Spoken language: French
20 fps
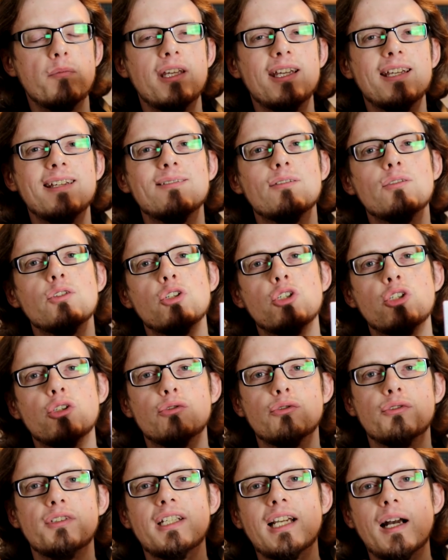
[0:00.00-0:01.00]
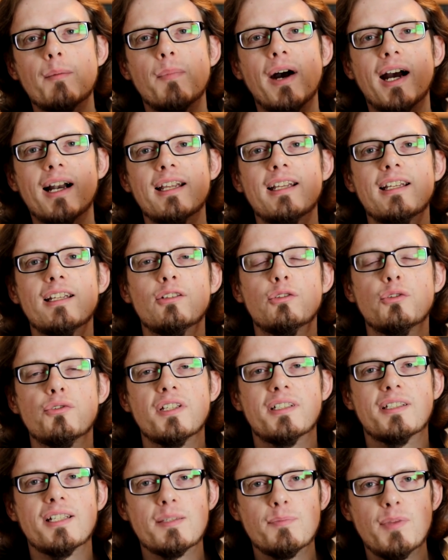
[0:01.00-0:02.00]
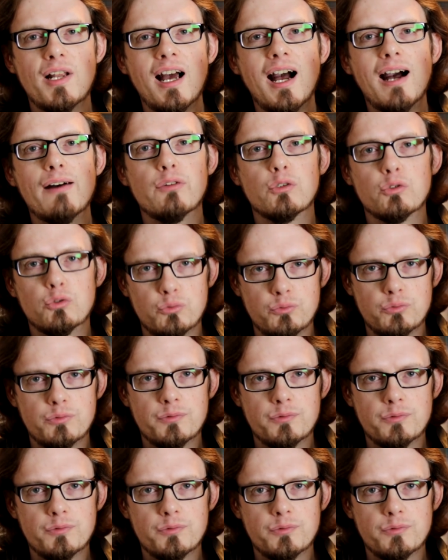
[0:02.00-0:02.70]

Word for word: mais je tenais à parler de cet aspect-là avant tout.